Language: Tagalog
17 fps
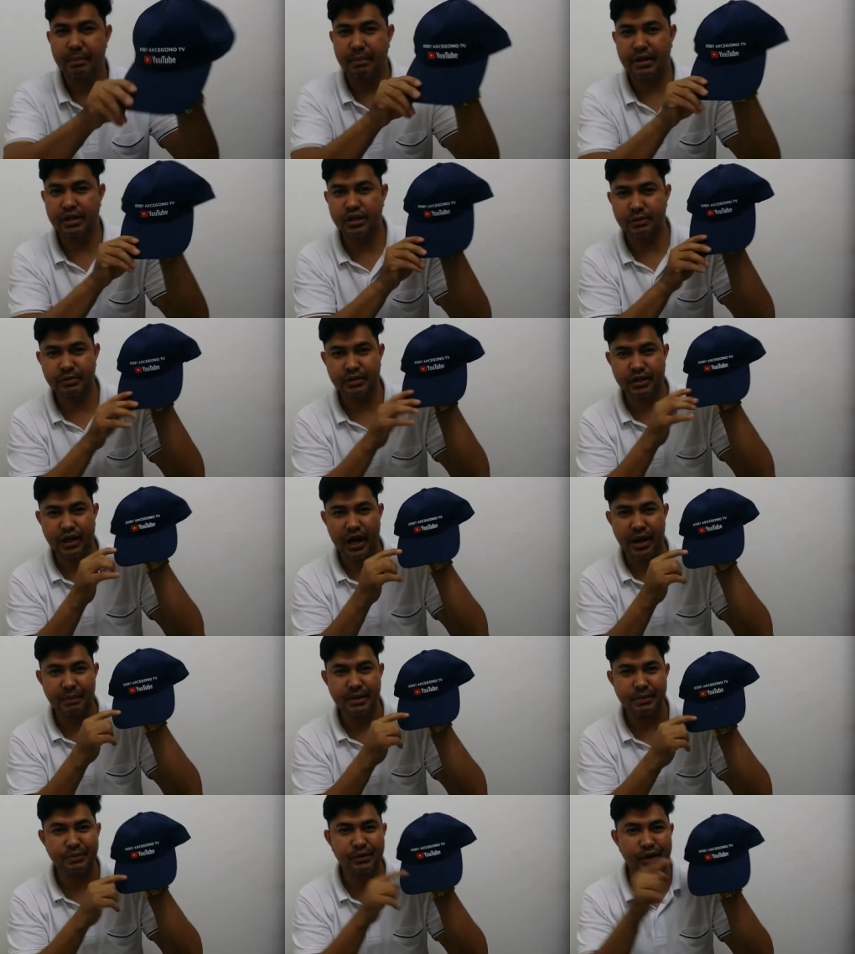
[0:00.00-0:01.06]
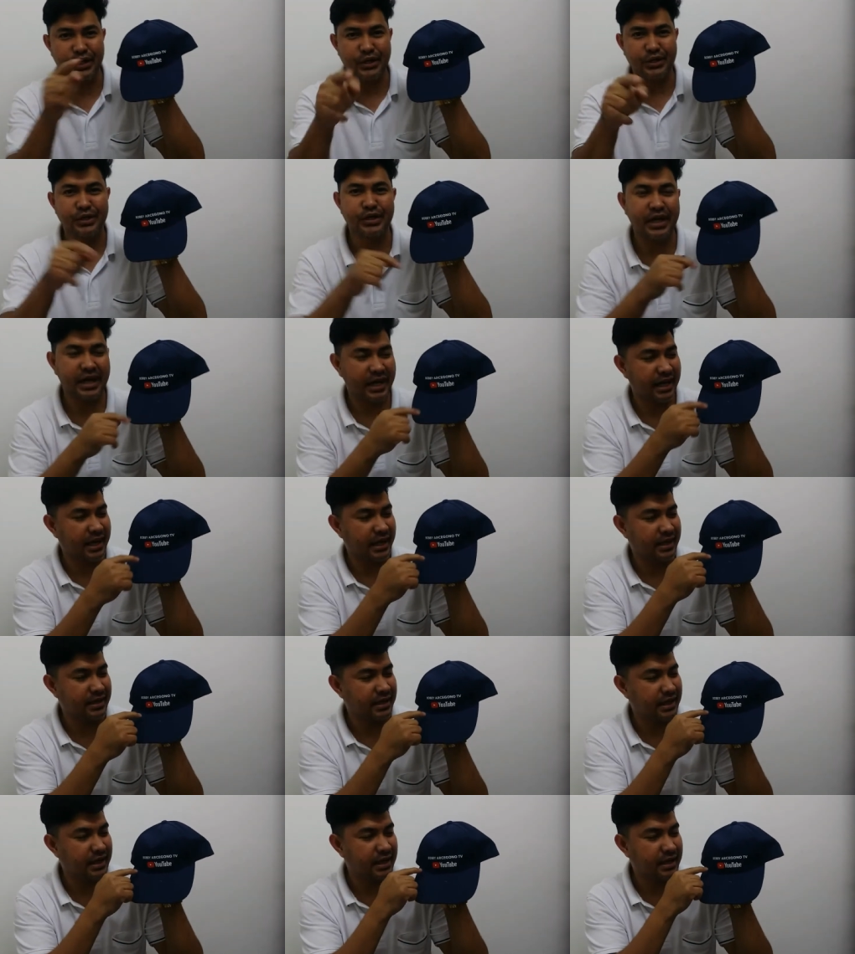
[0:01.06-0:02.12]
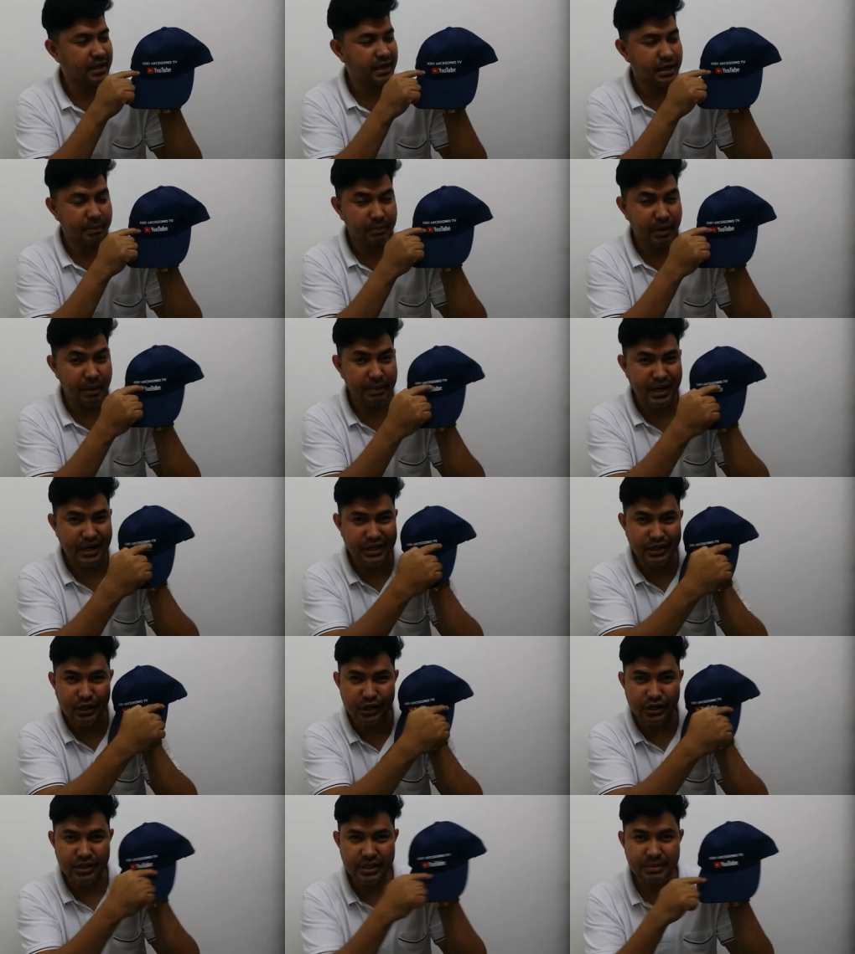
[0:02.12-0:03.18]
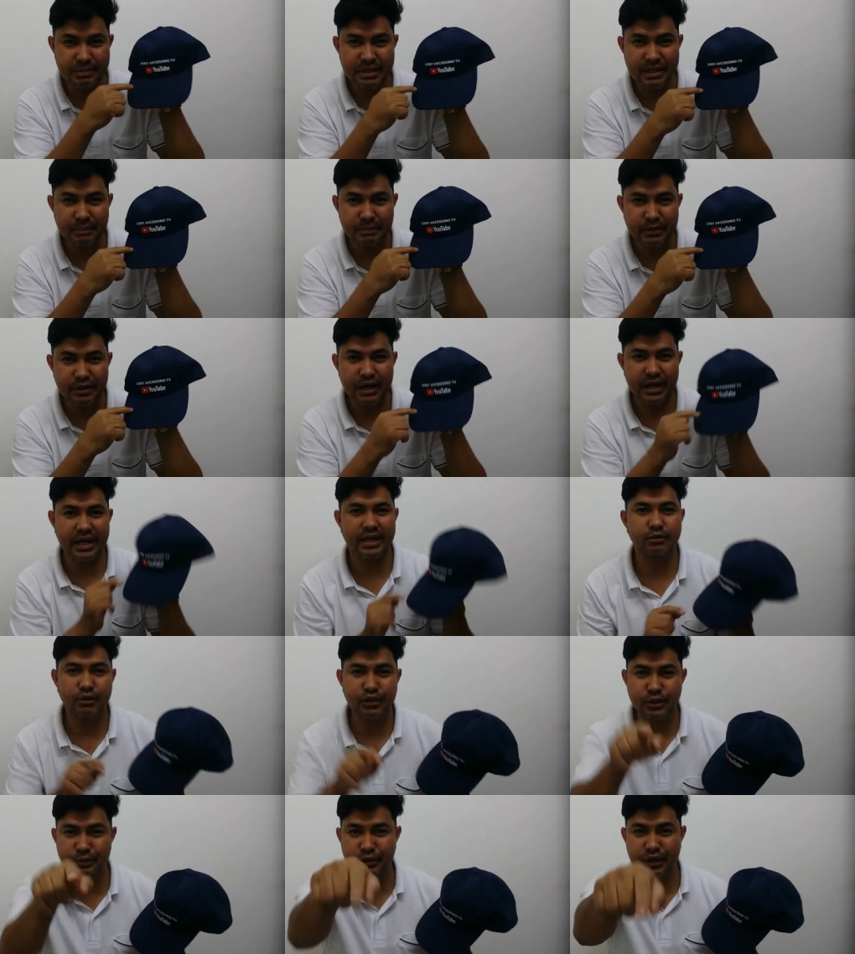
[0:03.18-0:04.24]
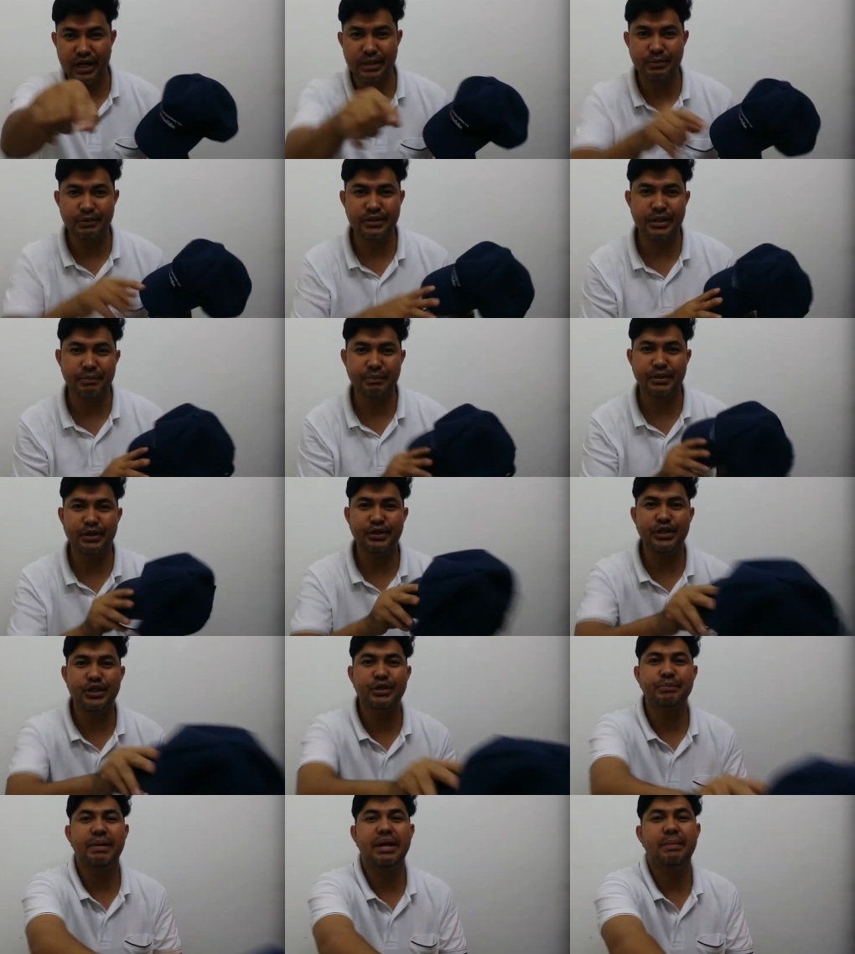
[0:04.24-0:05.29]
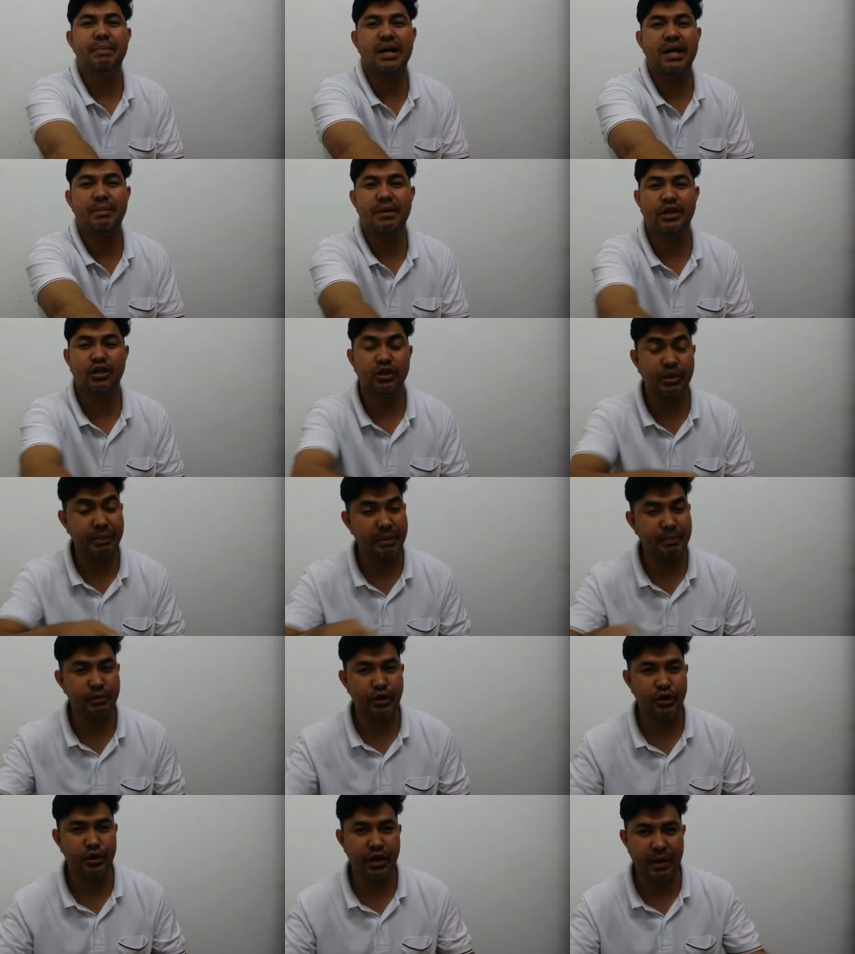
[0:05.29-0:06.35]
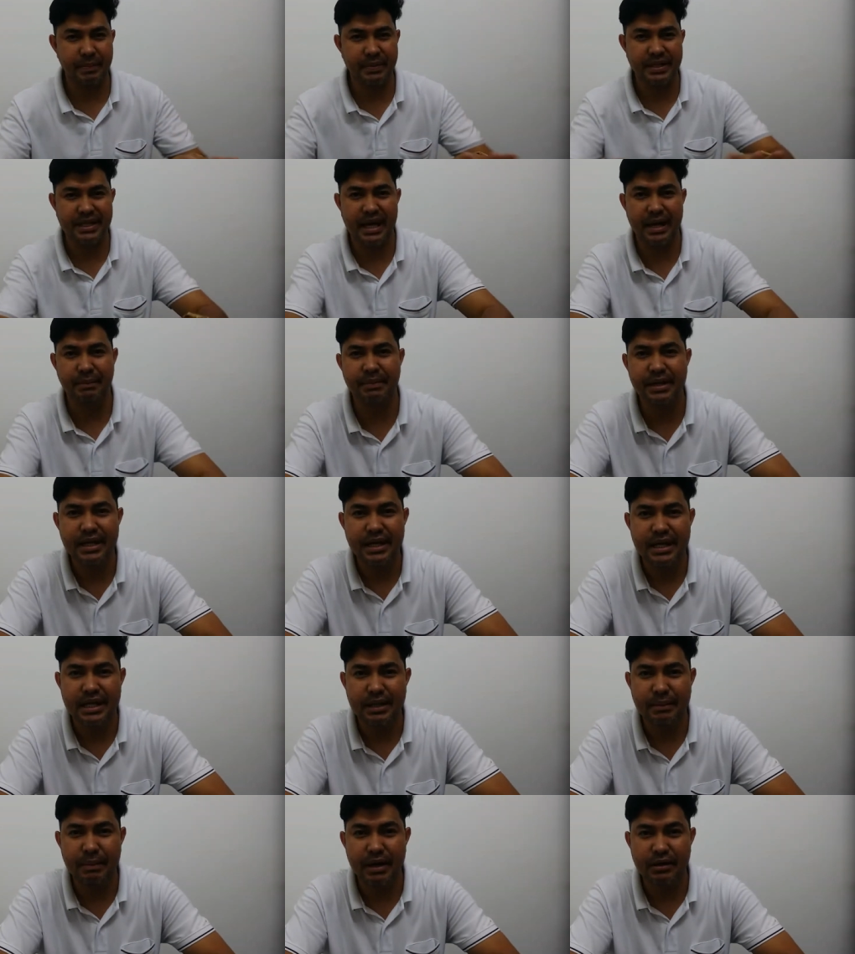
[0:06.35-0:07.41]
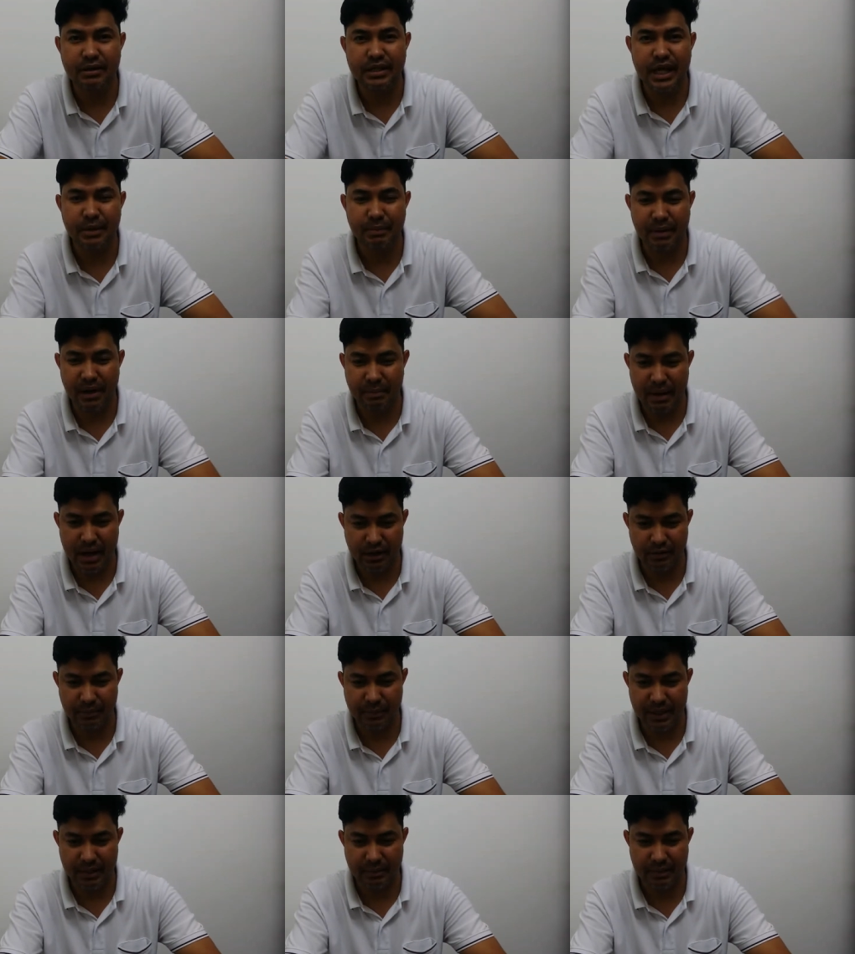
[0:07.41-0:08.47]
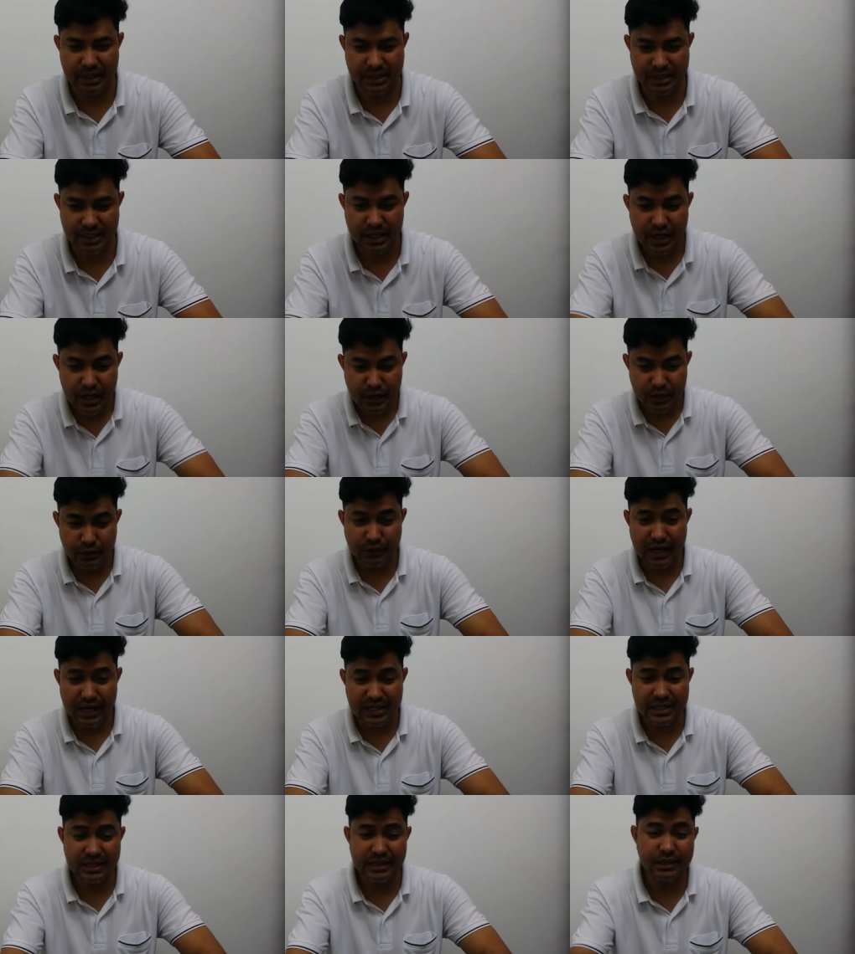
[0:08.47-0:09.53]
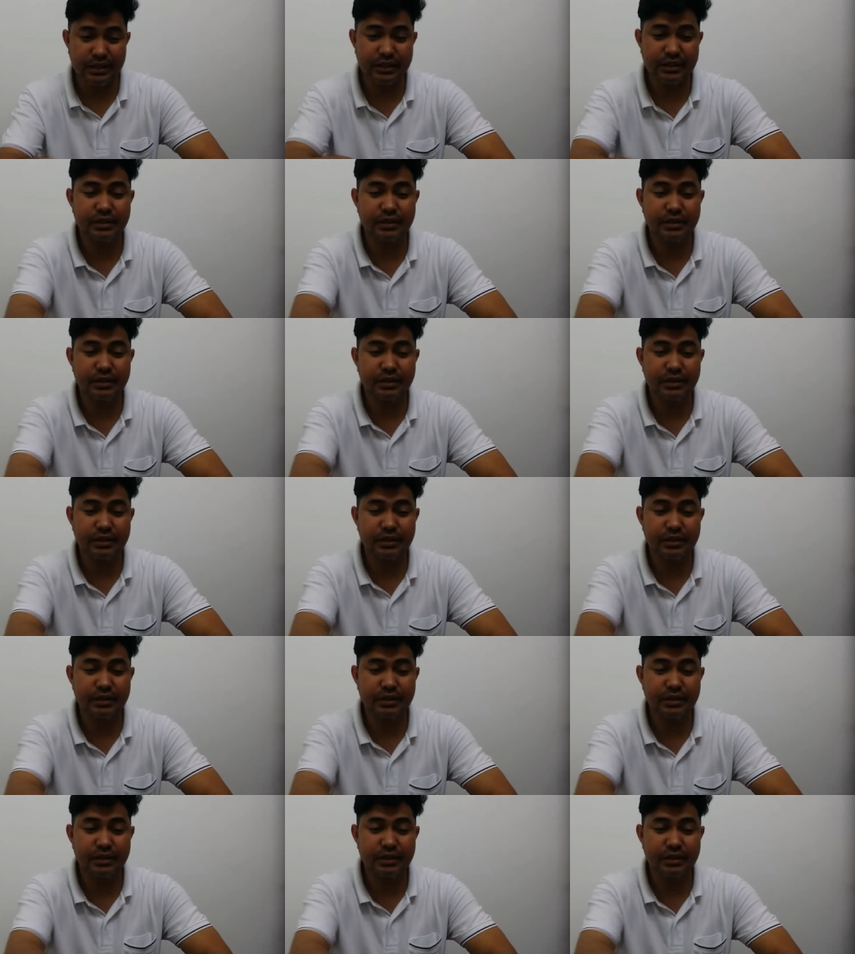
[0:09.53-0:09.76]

mag-subscribe na po kayo and uh, Bobby Arsigona TV lang po and huwag niyo pong kalimutan pindutin yung bell para ma-notify po kayo every time na meron tayong mga bagong palabas. So guys, ito,